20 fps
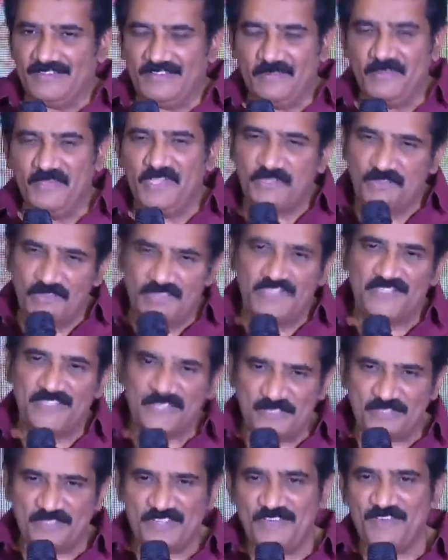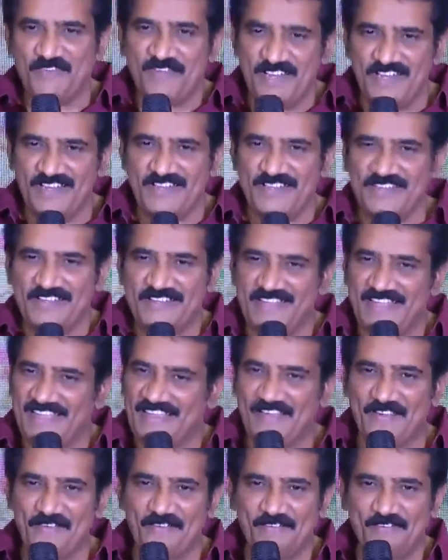మీతో ఇంకా చేస్తూనే ఉండాలి సార్
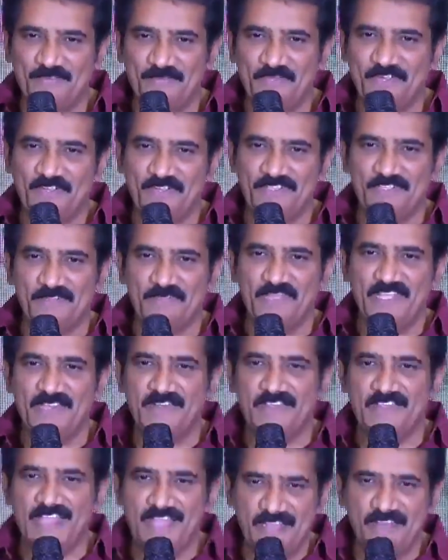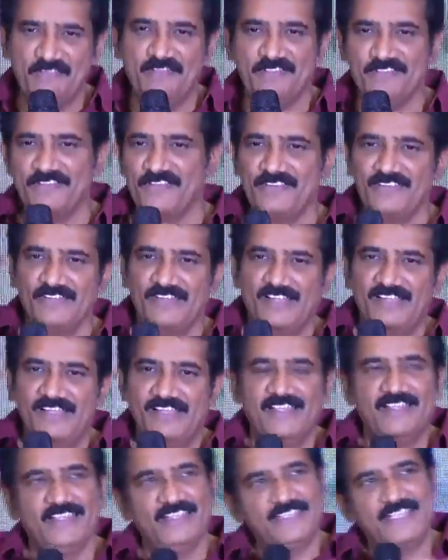థ్యాంక్ యూ బికాస్ మీరు ధైర్యవంతులు
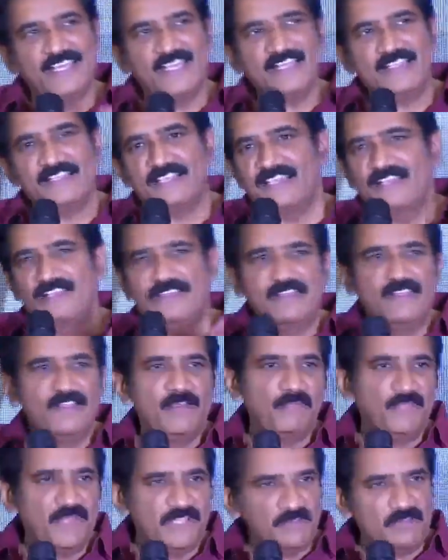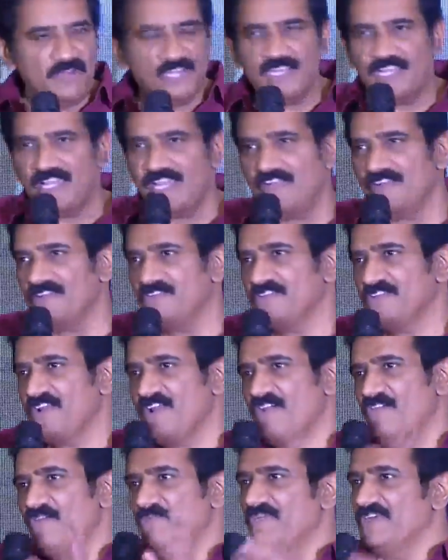ఇచ్చారంతే ప్రతివాడి క్యారెక్టర్ ఉంది
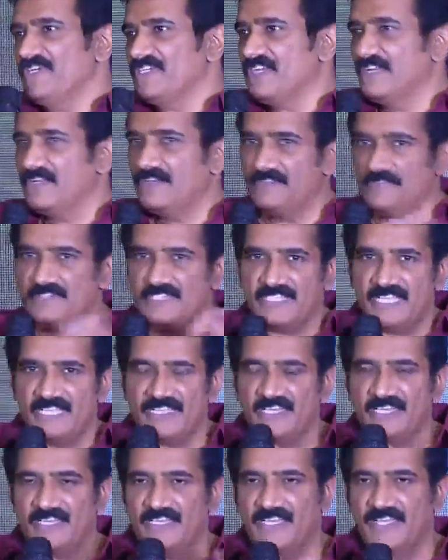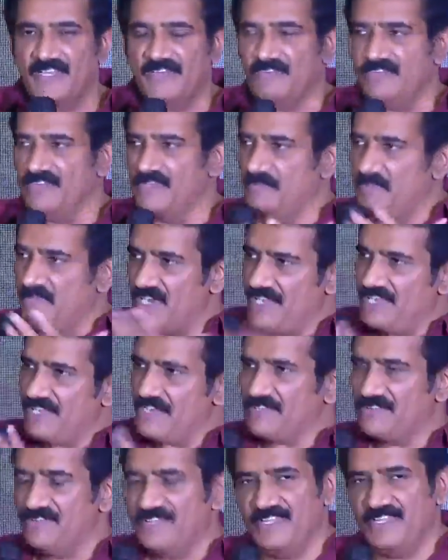రావు రమేష్ గారికి ఉంది సత్యరాజు గారికి ఉంది
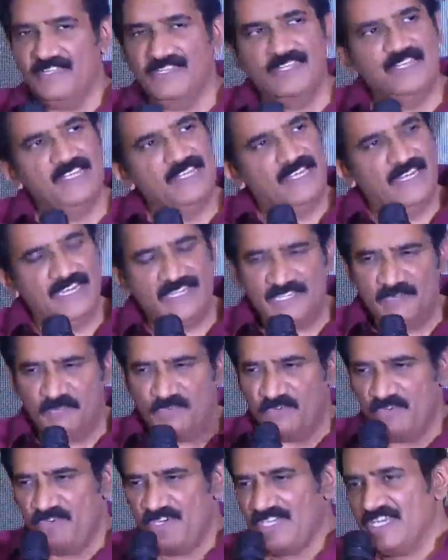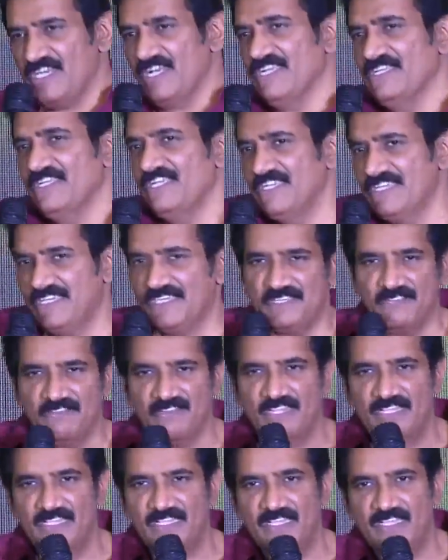బ్రదర్స్కి ఉంది లెద్దం డూ ఇట్ అని ఎంజాయ్
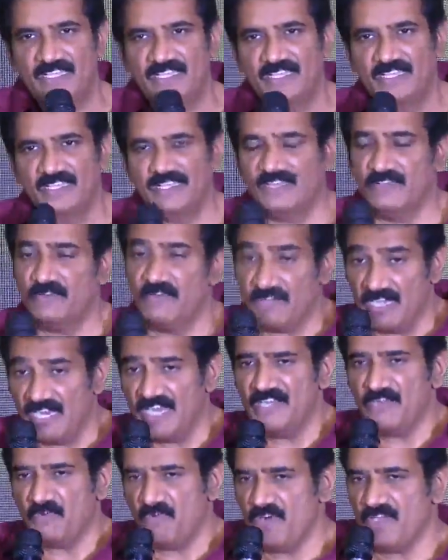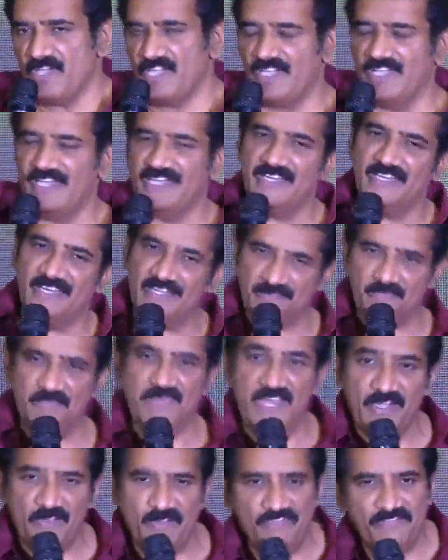చేసేవారు అంతే యూ డన్ ఇట్ వాంటెడ్ ఇట్
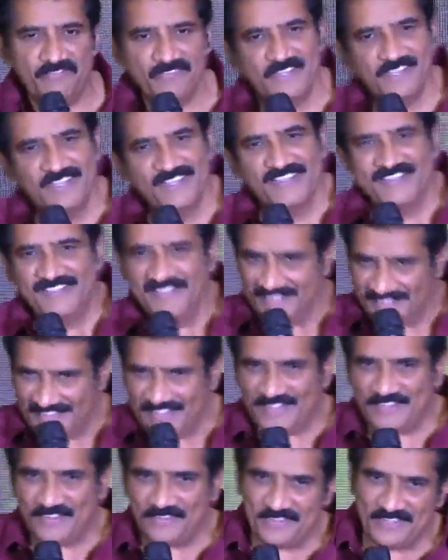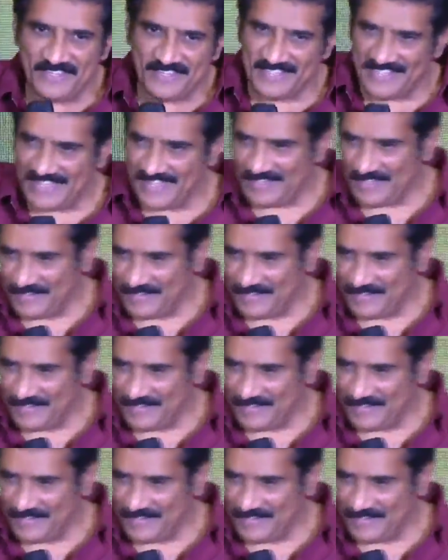పెయిడ్ ఆఫ్ థ్యాంక్ యూ సార్ థ్యాంక్